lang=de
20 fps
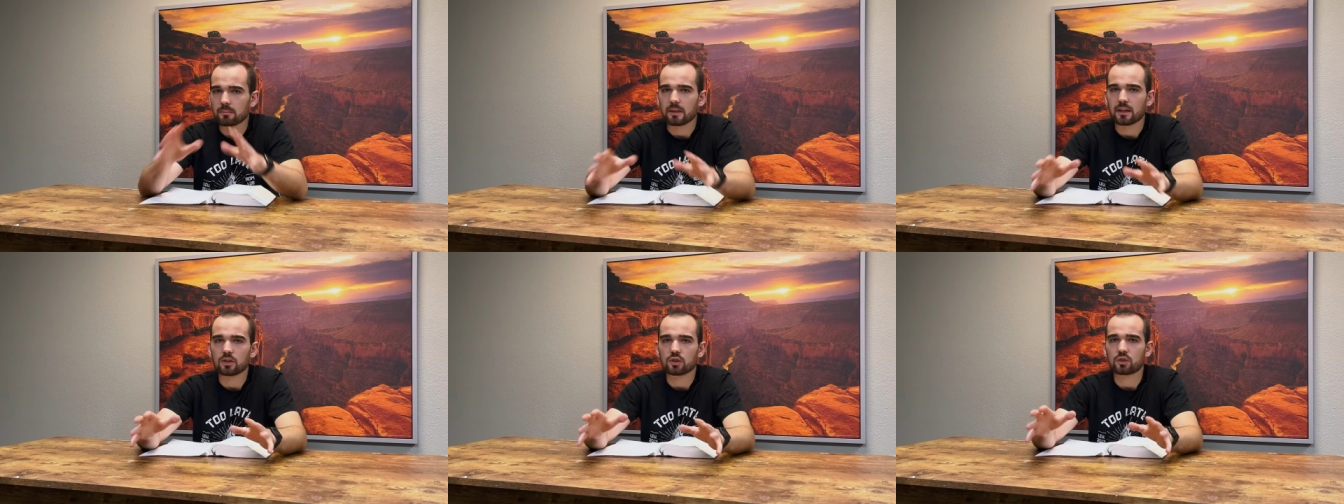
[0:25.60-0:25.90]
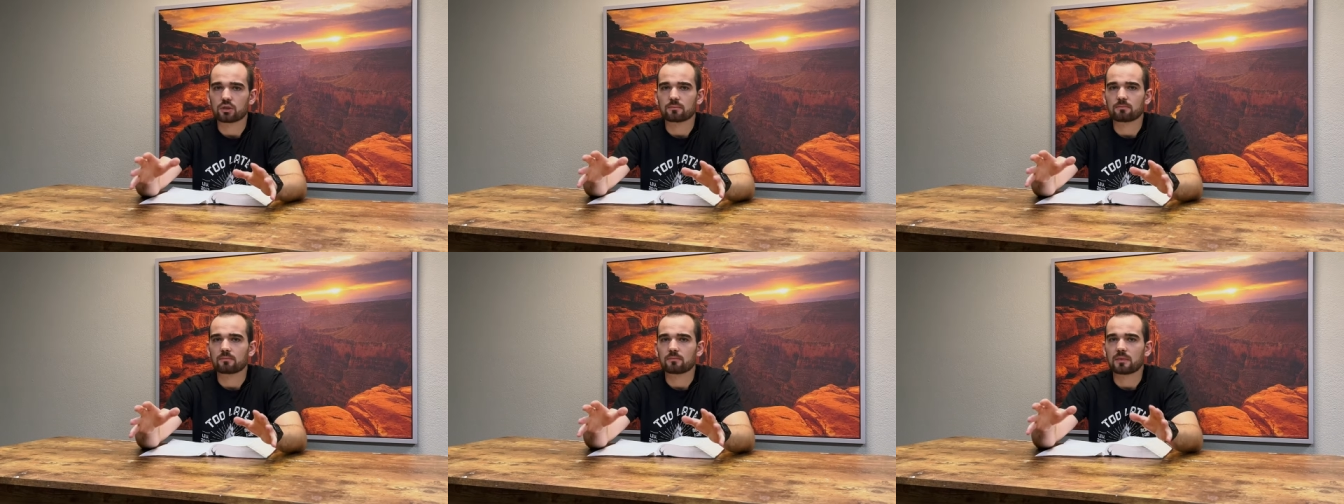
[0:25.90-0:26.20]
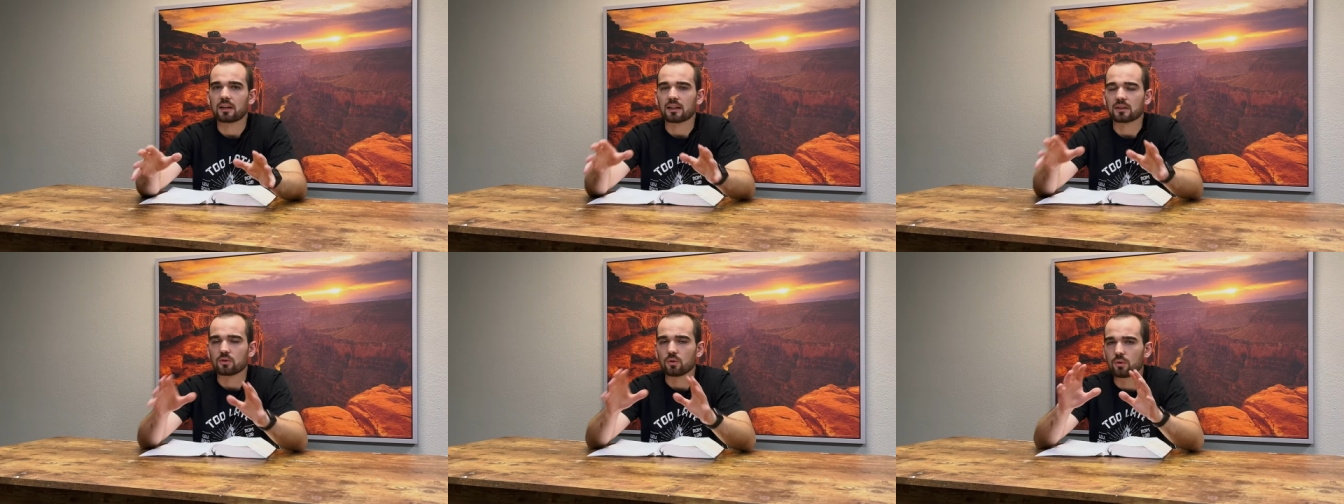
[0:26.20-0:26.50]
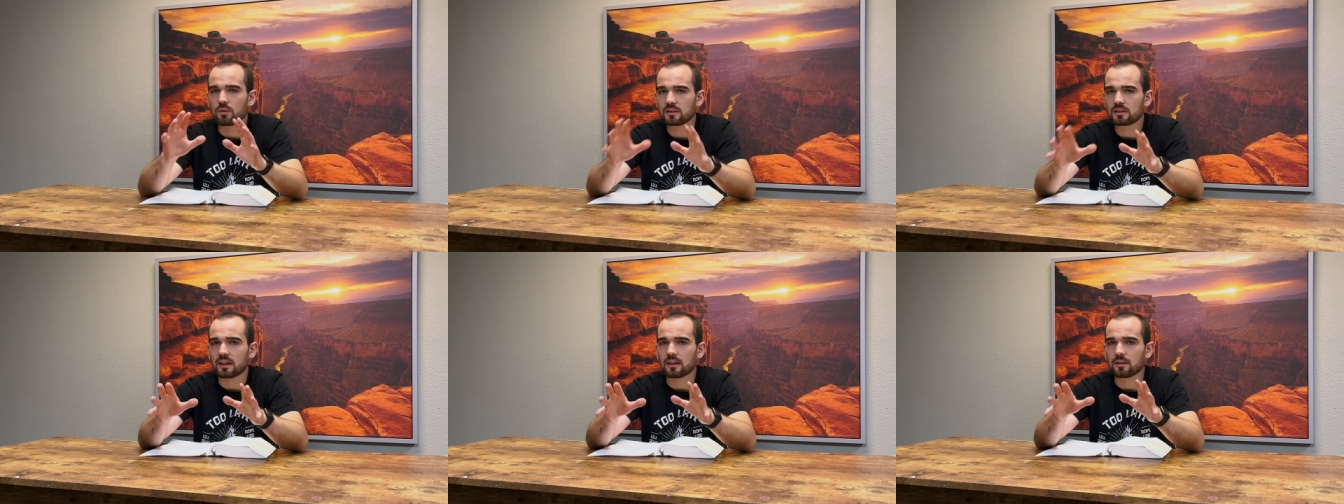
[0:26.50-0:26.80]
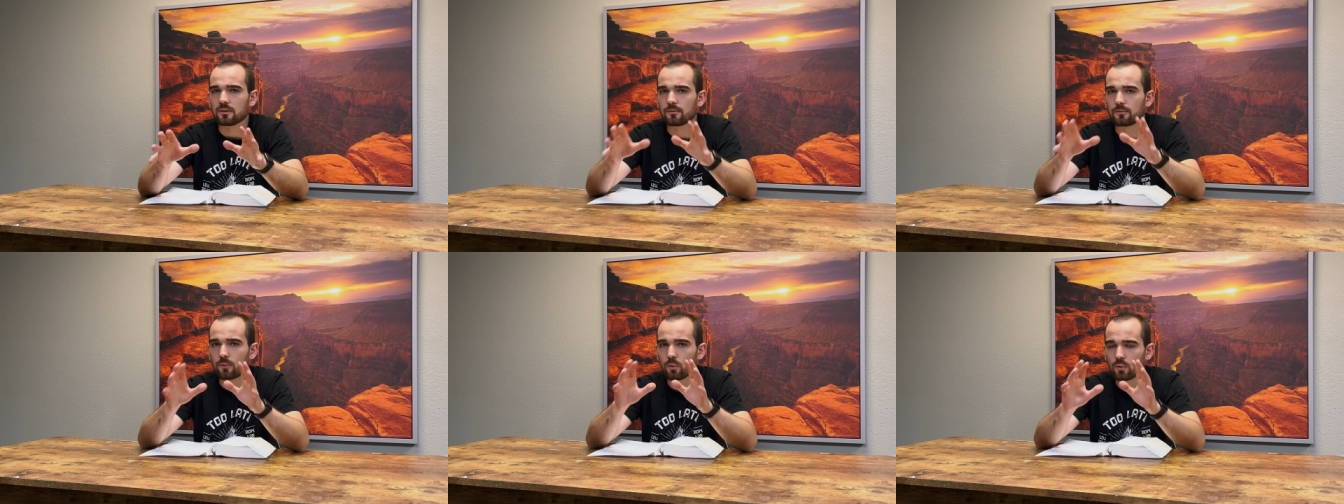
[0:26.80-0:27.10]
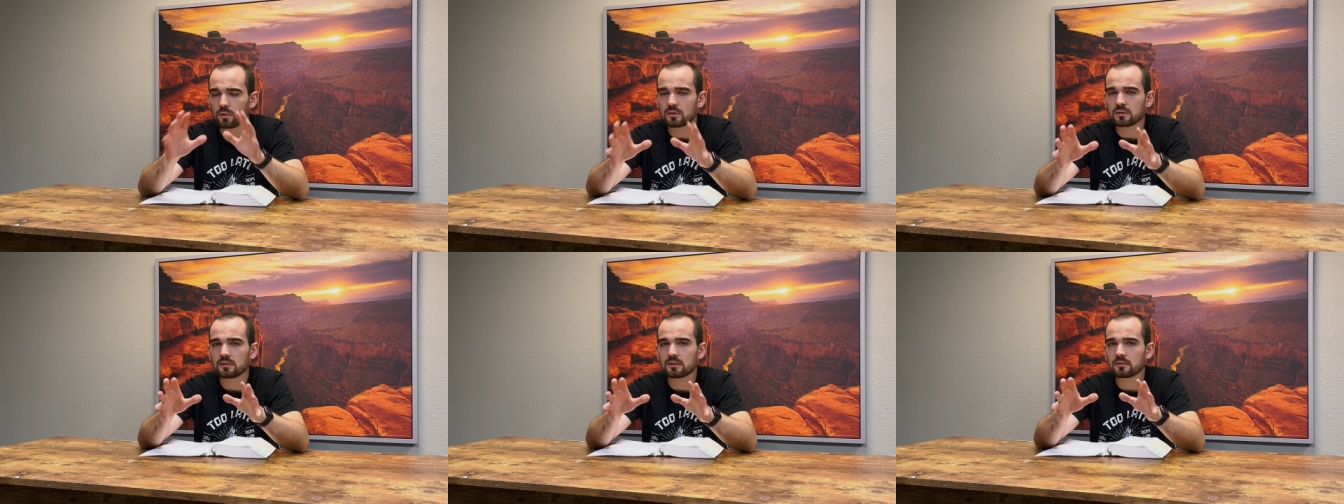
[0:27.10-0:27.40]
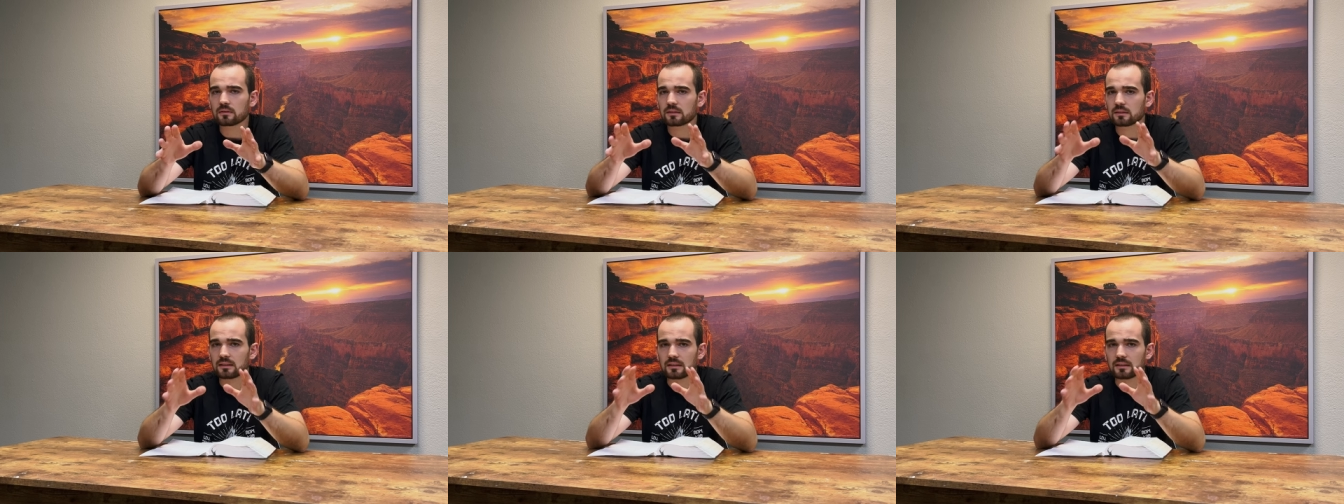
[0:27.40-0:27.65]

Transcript: Mensch hat irgendeinen Funken,